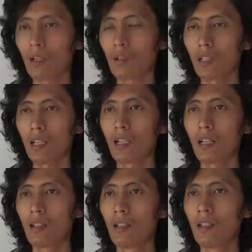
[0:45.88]
gitu. Harusnya ada
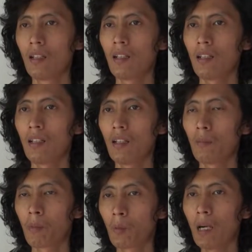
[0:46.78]

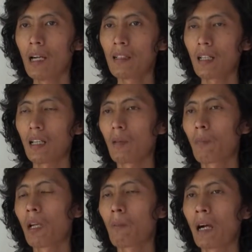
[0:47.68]
uh, perubahan terhadap
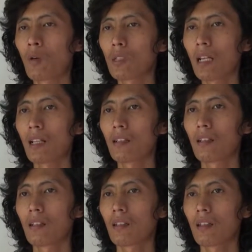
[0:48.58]
pola pengangkutan
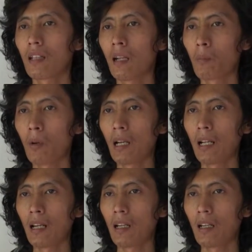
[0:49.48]
dan
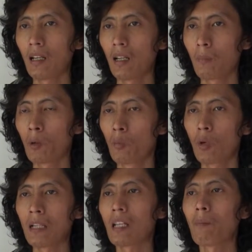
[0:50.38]
pola uh,
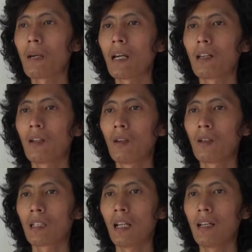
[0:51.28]
pengumpulan sampah. Kalau
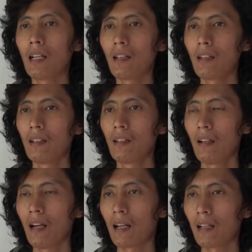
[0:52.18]
tidak ada,
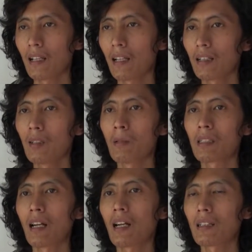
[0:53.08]
akhirnya ya gitu
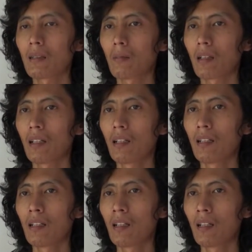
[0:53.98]
masyarakat
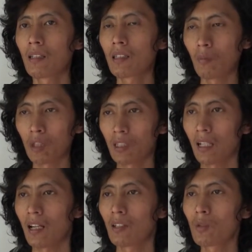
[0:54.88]
uh, tidak bisa
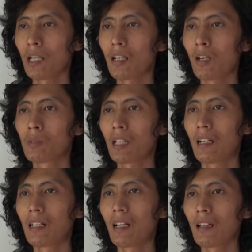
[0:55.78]
disalahkan juga ya kalau
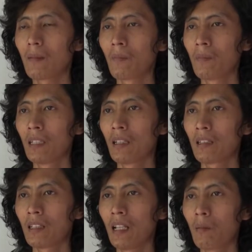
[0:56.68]
misalnya dia
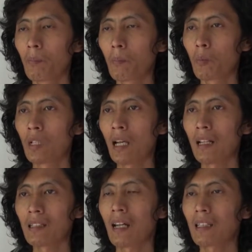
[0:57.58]
tidak punya
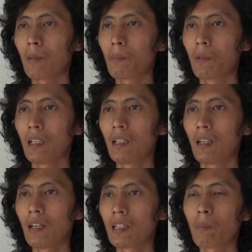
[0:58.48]
alternatif e,
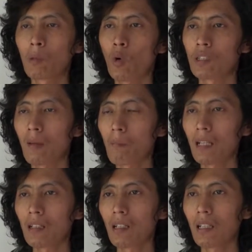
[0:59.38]
tempat buang
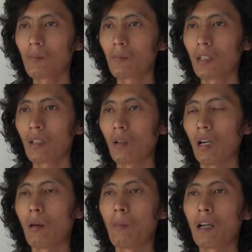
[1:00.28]
sampah gitu ya nggak